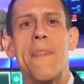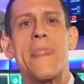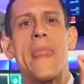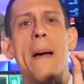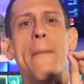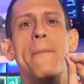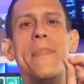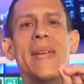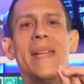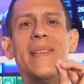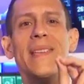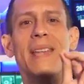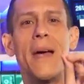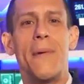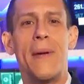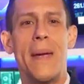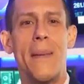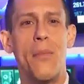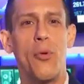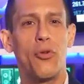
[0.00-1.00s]
también
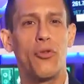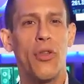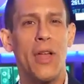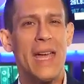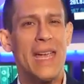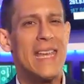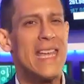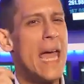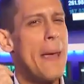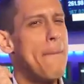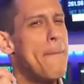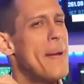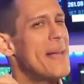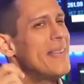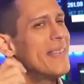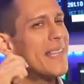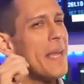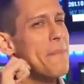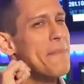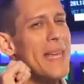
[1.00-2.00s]
sabemos que hay
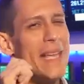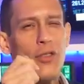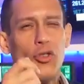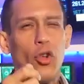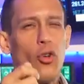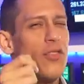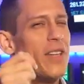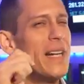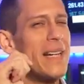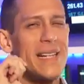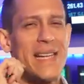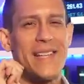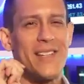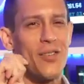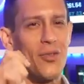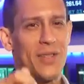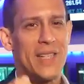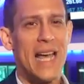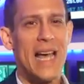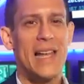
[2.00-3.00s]
pensamientos
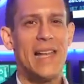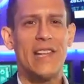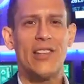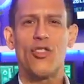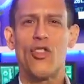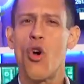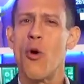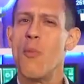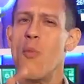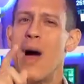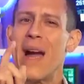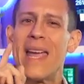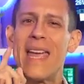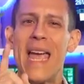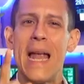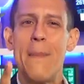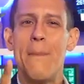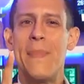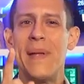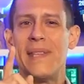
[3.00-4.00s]
irracionales como
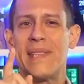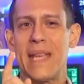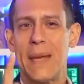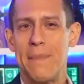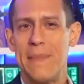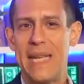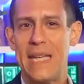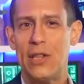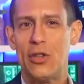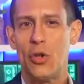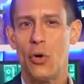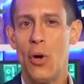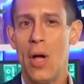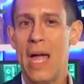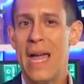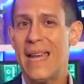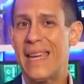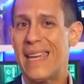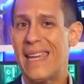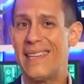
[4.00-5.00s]
aquel pensamiento
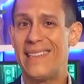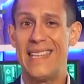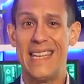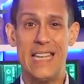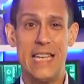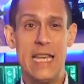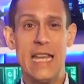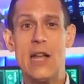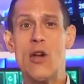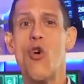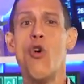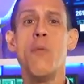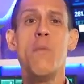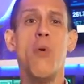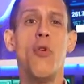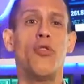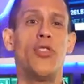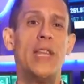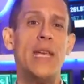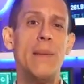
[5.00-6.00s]
que sin ningún
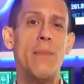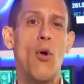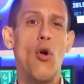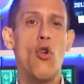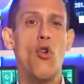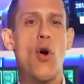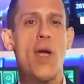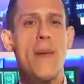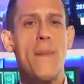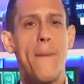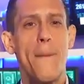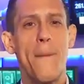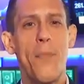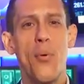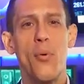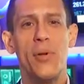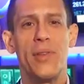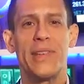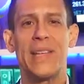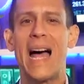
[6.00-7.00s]
motivo lo
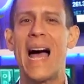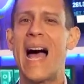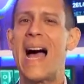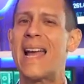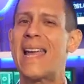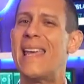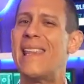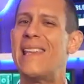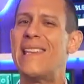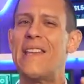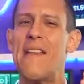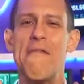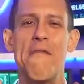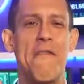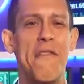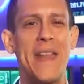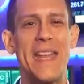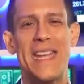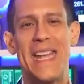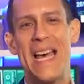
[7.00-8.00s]
impulsa a que
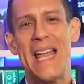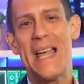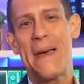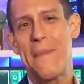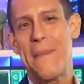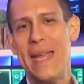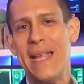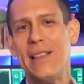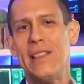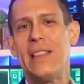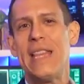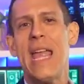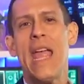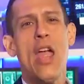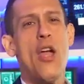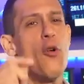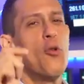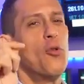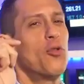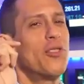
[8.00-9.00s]
desenfrenadamente
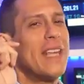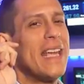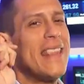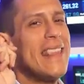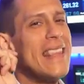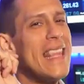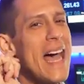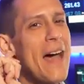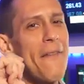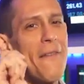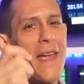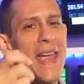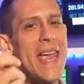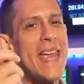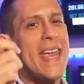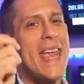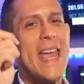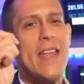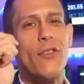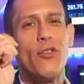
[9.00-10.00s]
usted
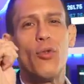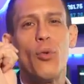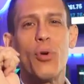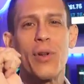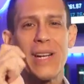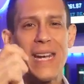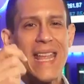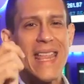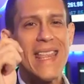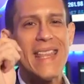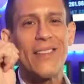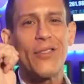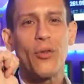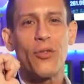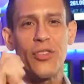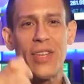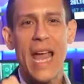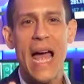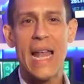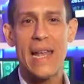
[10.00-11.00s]
navegue en sus redes
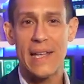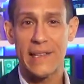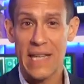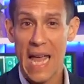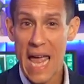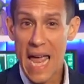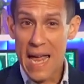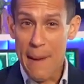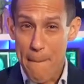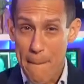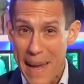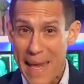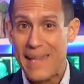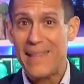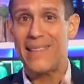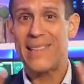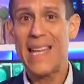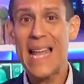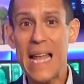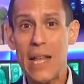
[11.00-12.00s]
sociales
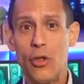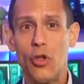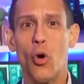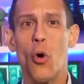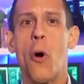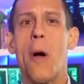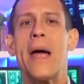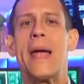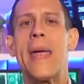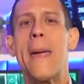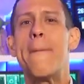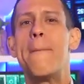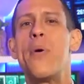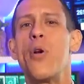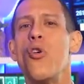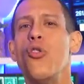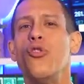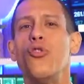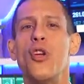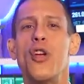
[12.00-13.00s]
pensando que
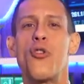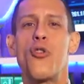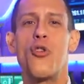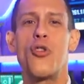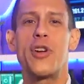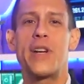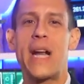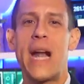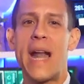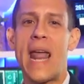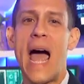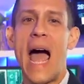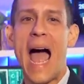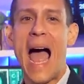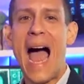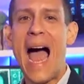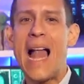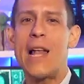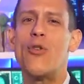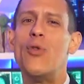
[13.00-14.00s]
pronto encontrará
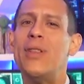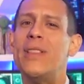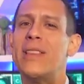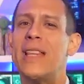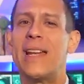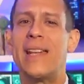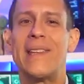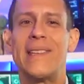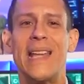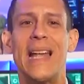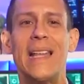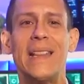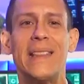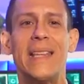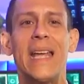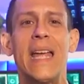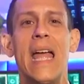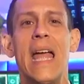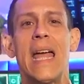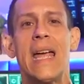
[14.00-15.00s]
algo
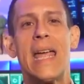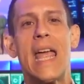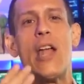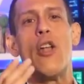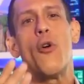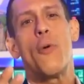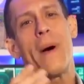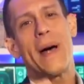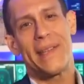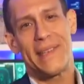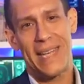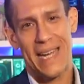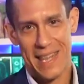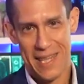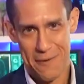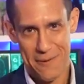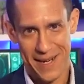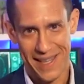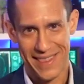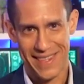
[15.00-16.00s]
interesante que lo va a hacer
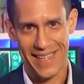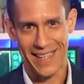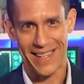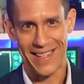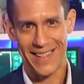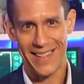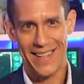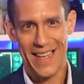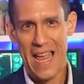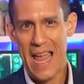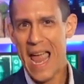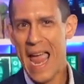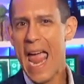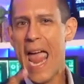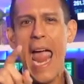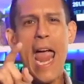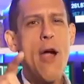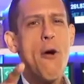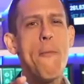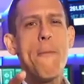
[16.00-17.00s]
divertir.
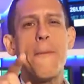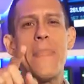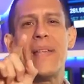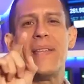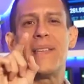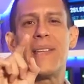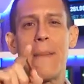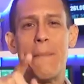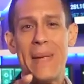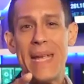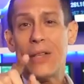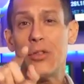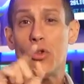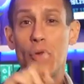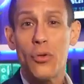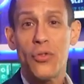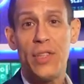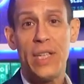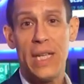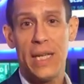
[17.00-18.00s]
Es un
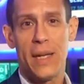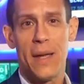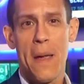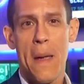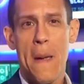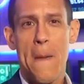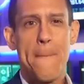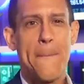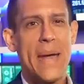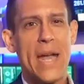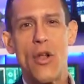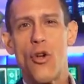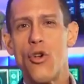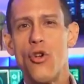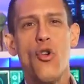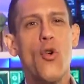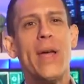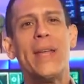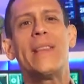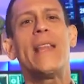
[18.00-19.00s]
pensamiento, sí, pero
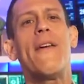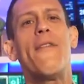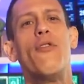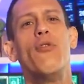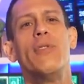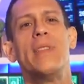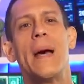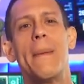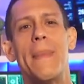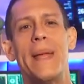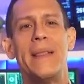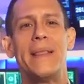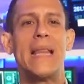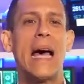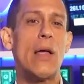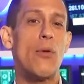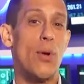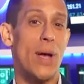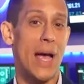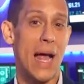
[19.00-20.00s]
no está
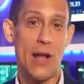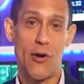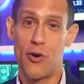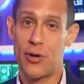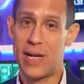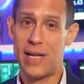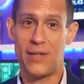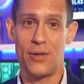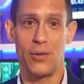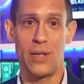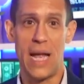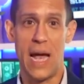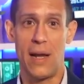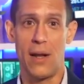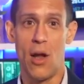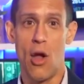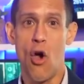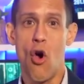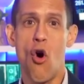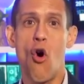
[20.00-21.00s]
fundamentado en algo
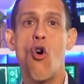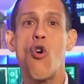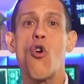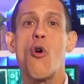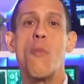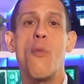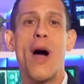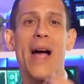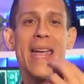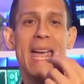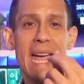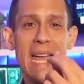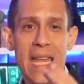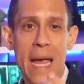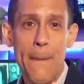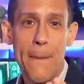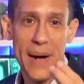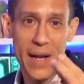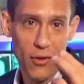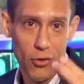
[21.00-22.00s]
racional. O como
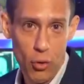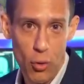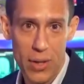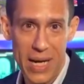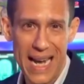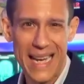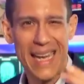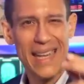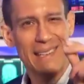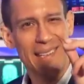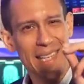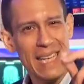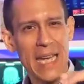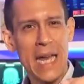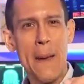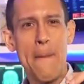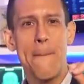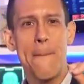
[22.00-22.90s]
aquella persona que sigue